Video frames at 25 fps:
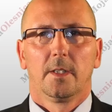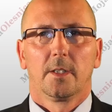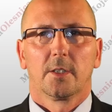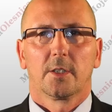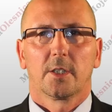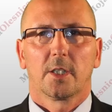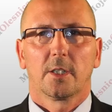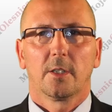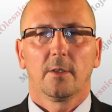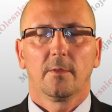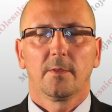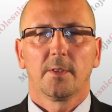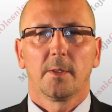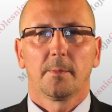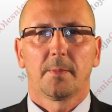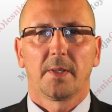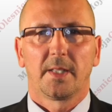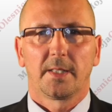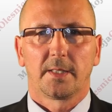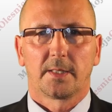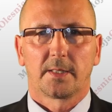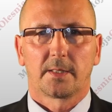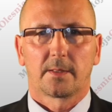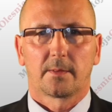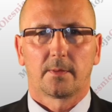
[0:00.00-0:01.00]
Szanowni
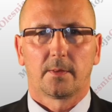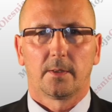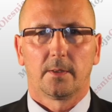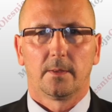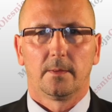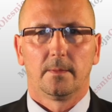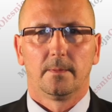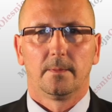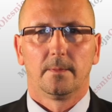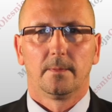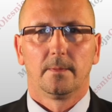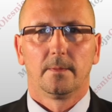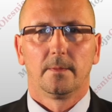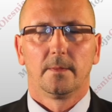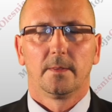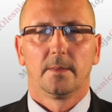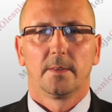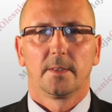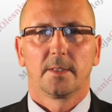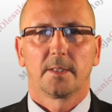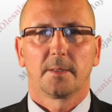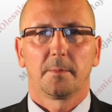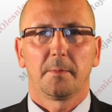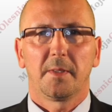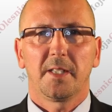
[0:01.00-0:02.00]
Państwo,
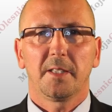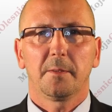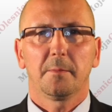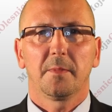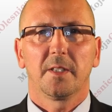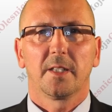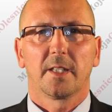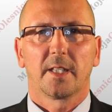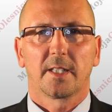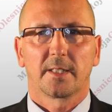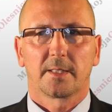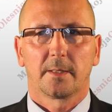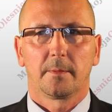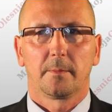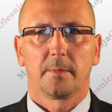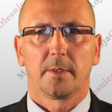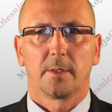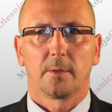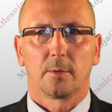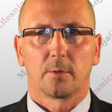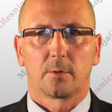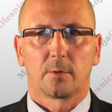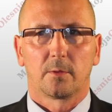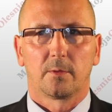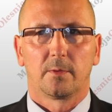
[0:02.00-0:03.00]
zmieńmy razem
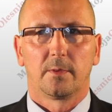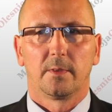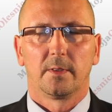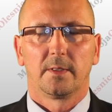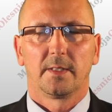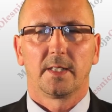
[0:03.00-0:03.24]
Bierutów.